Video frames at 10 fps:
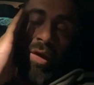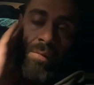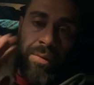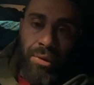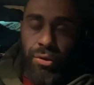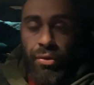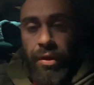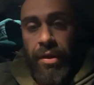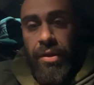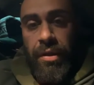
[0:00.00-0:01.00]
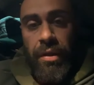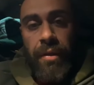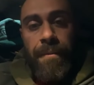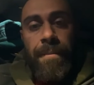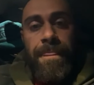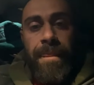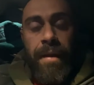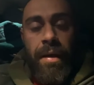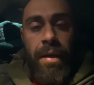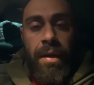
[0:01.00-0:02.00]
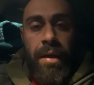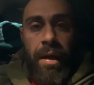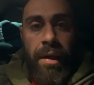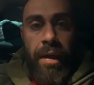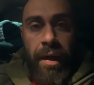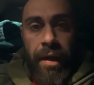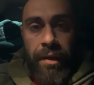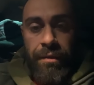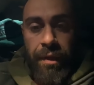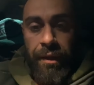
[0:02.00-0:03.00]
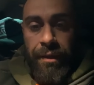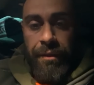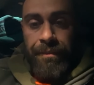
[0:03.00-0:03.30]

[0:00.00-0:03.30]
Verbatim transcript: verimli bir gün geçti. Hala hayat var.